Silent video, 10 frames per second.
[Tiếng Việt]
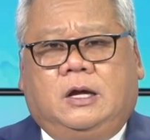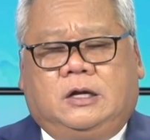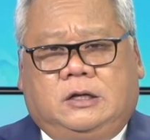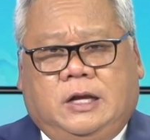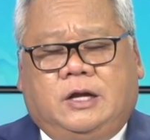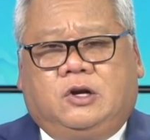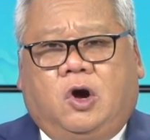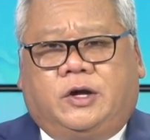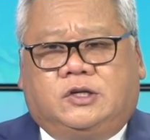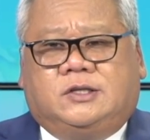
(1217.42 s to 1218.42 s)
Nên
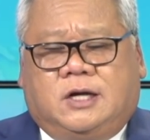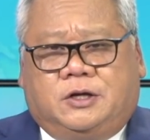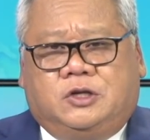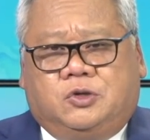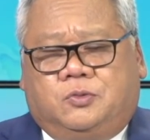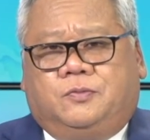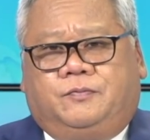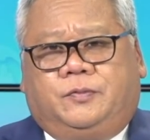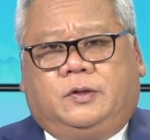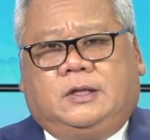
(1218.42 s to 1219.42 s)
gọi cho sở di trú
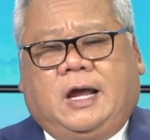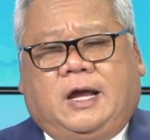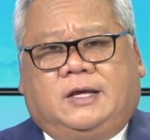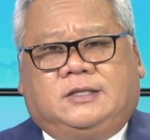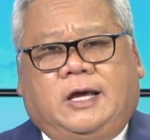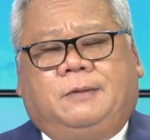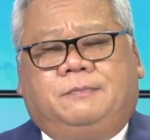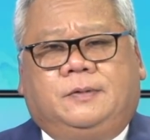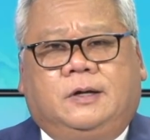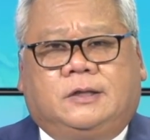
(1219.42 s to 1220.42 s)
để
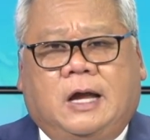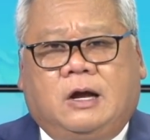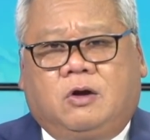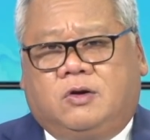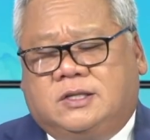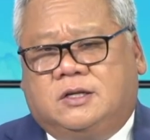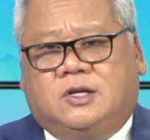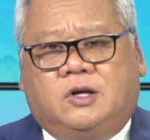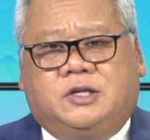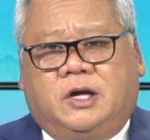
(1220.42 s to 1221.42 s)
xem người ta có sơ
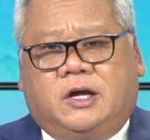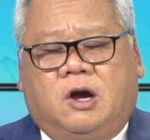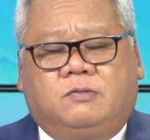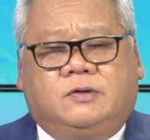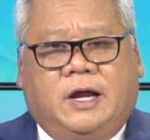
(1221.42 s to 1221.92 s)
sót gì hay không,